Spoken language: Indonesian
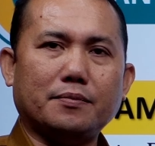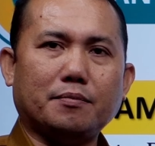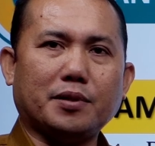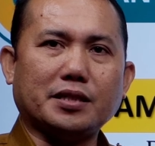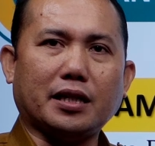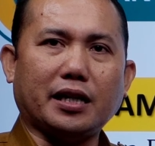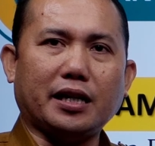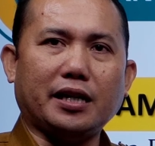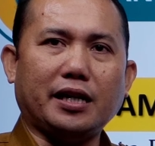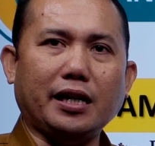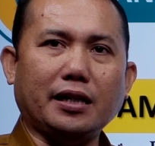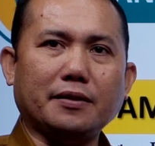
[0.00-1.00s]
peserta
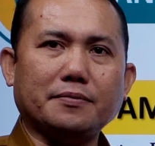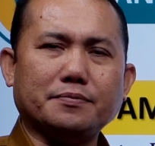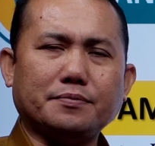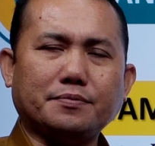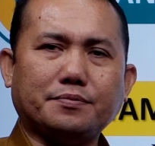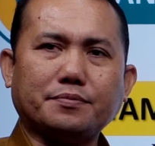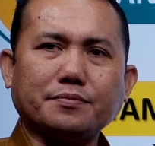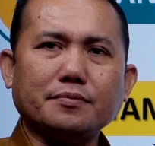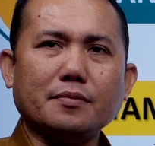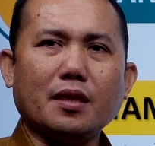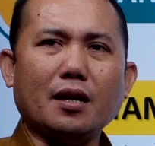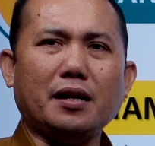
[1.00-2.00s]
didik
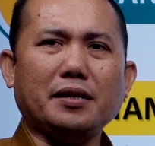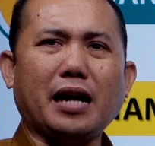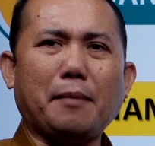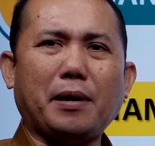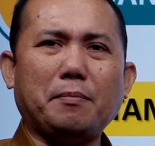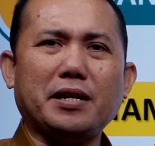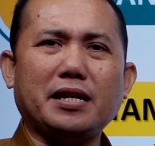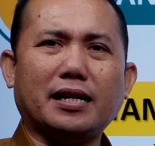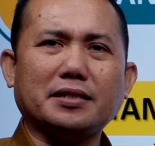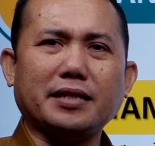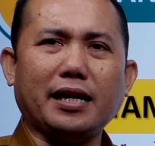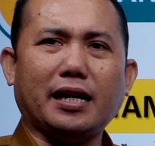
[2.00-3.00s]
dapat
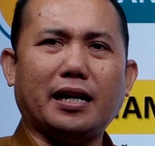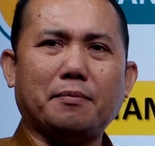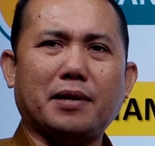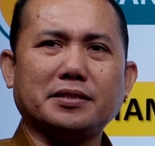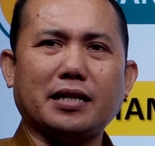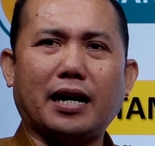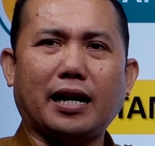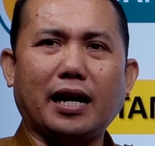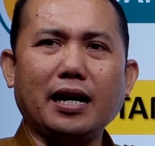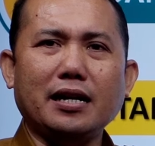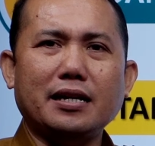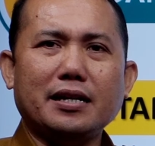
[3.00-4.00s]
menyelesaikan
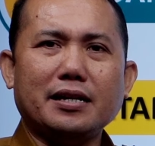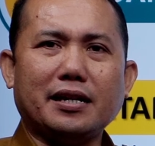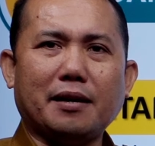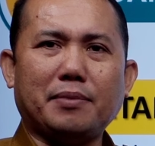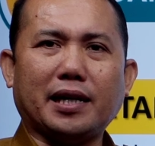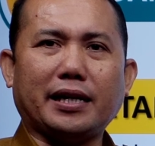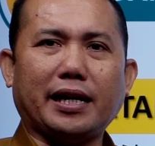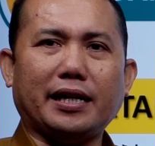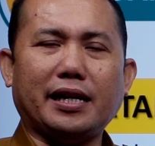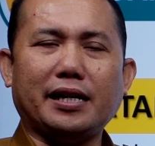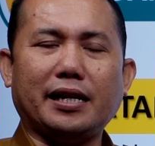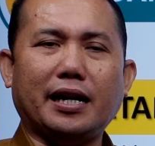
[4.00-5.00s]
masalah yang
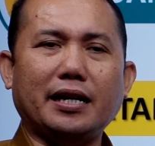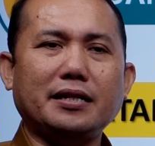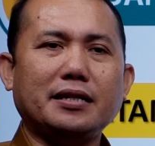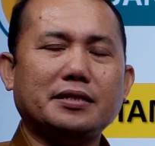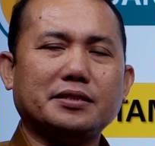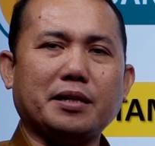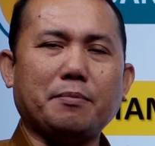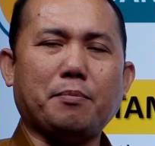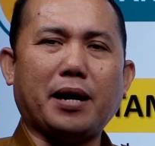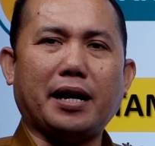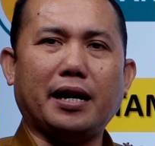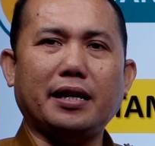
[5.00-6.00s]
berkaitan dengan
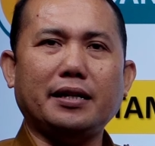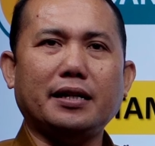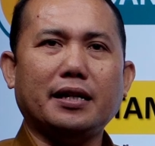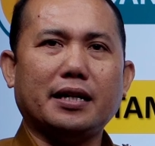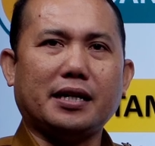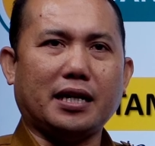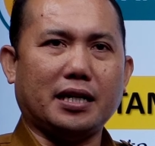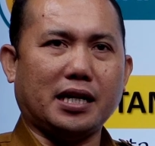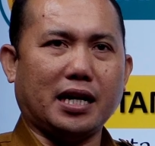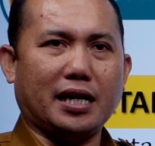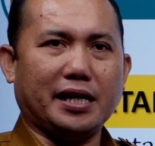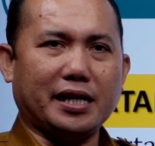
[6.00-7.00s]
simpangan
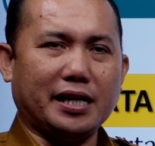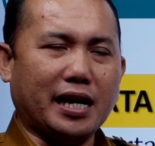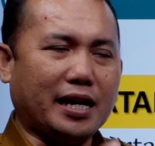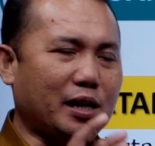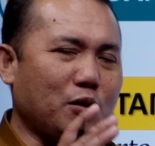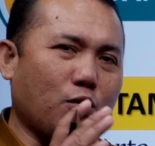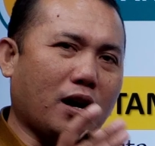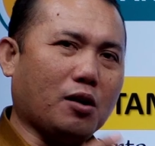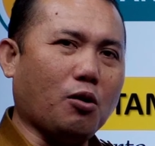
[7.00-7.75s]
rata-rata. Jadi ada dua